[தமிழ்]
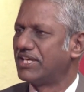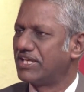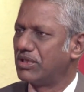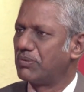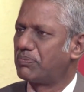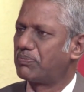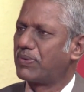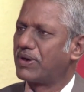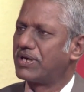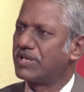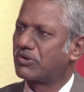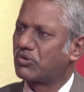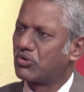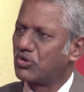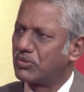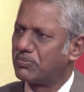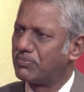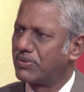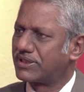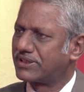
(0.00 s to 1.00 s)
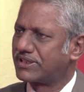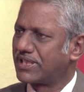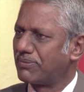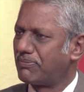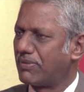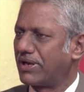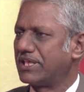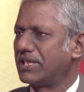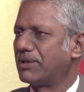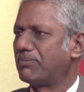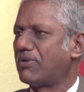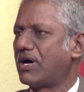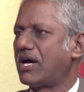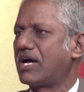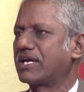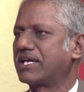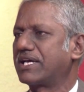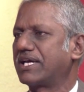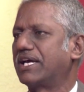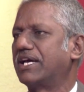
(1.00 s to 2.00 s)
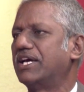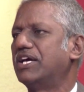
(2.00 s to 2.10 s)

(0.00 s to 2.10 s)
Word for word: இப்படி குடும்பத்தை மையமாக